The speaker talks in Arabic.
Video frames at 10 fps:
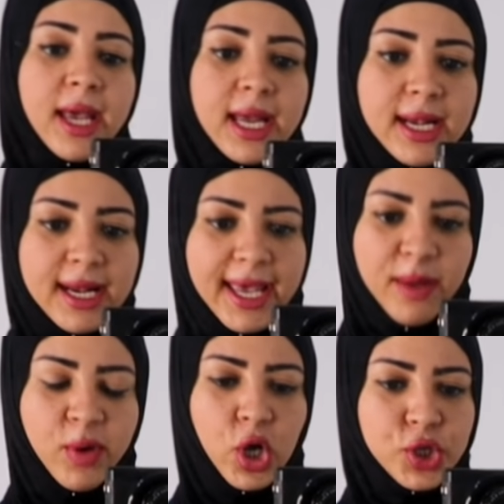
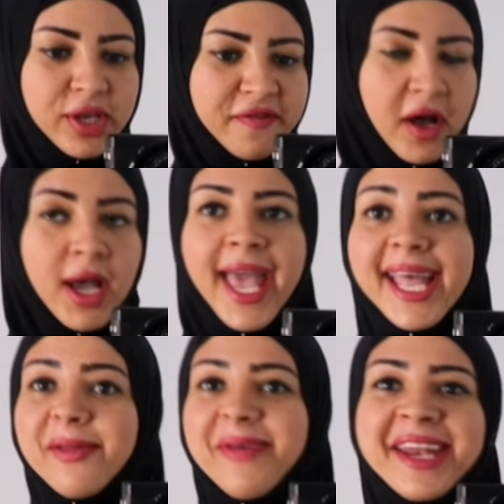الخامه القطيفه
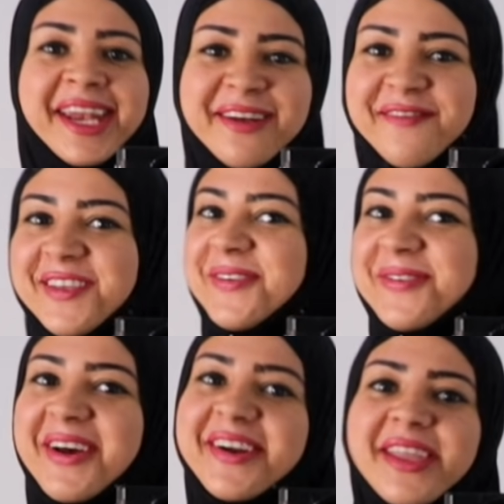اتمنى ان الفيديو
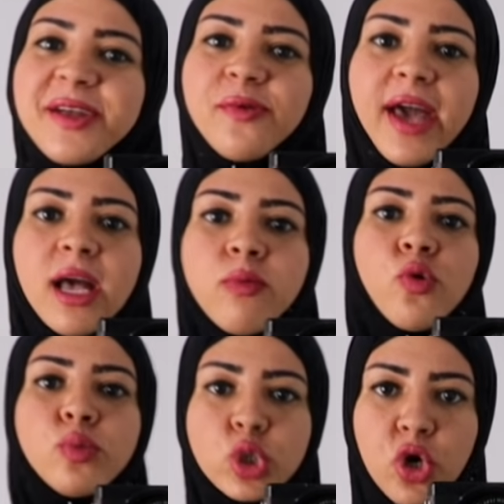النهارده يكون
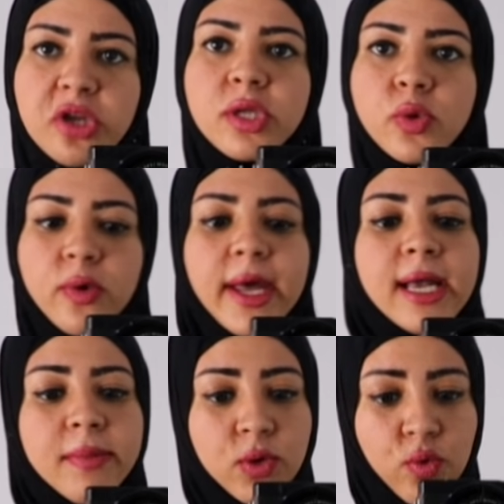عجبكم واشتريت تكون
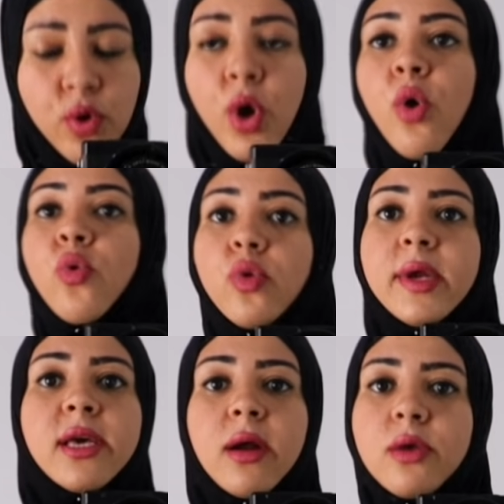عجبتكم قولوا
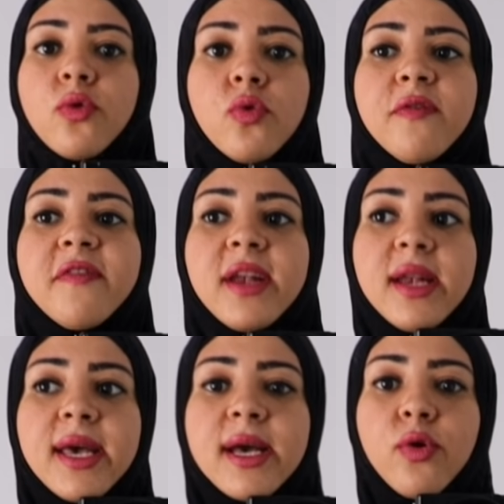لي ايه رايكم في
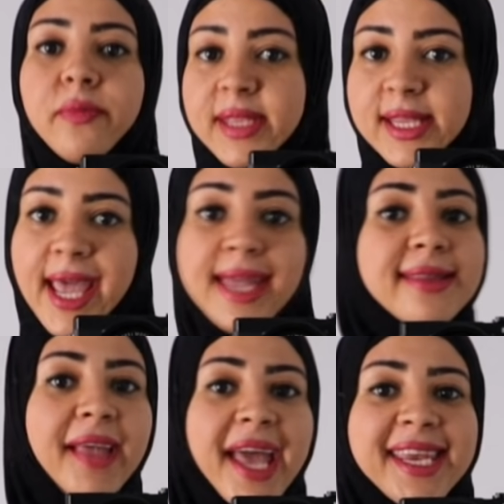الكومنتات
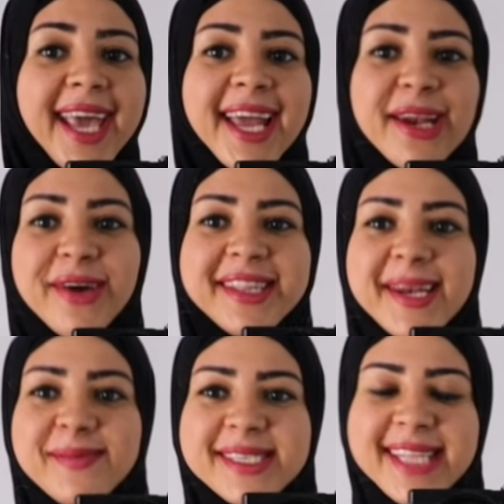انهي احلى واحده
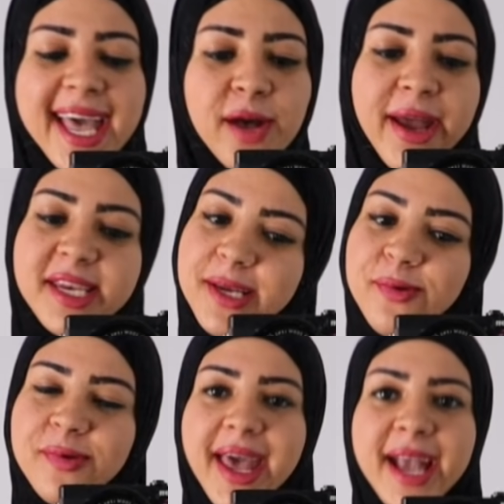لبستها وانهي
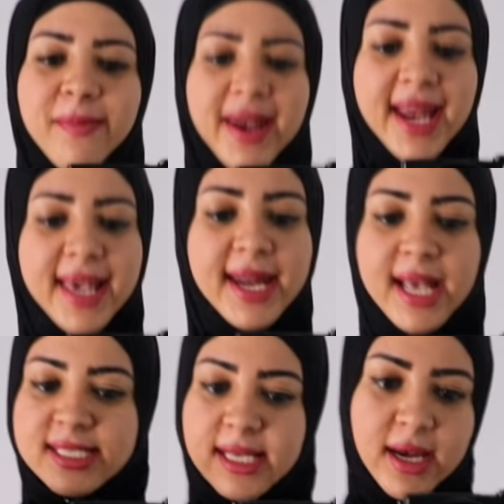لون اجمل عليا انا
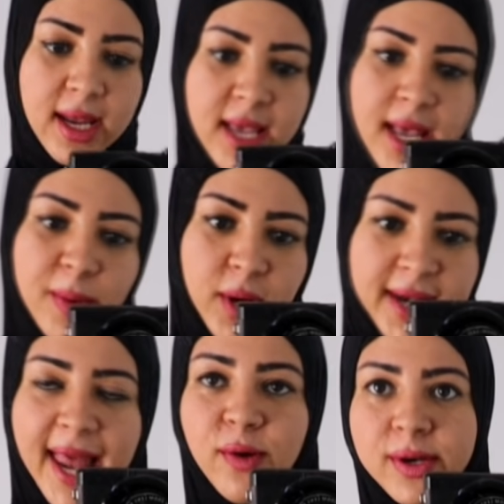حاسه ان
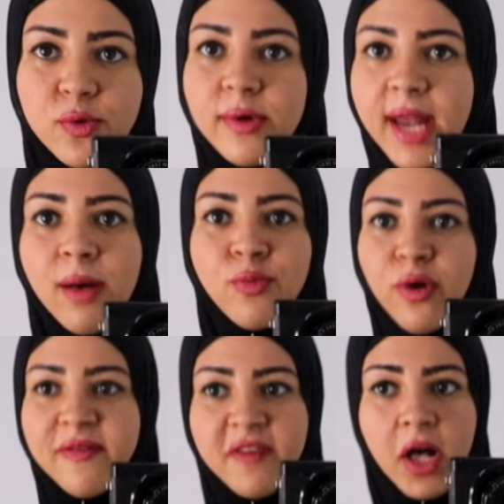الالوان كلها
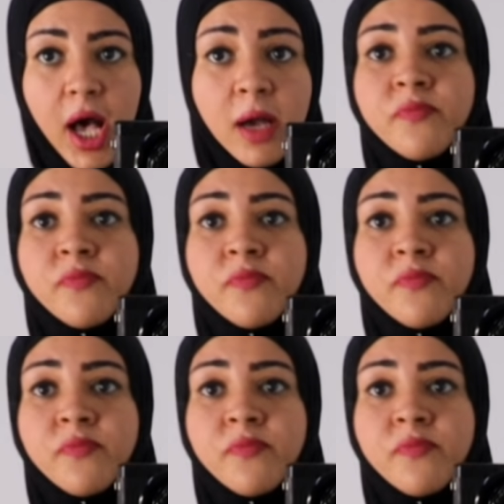موفقه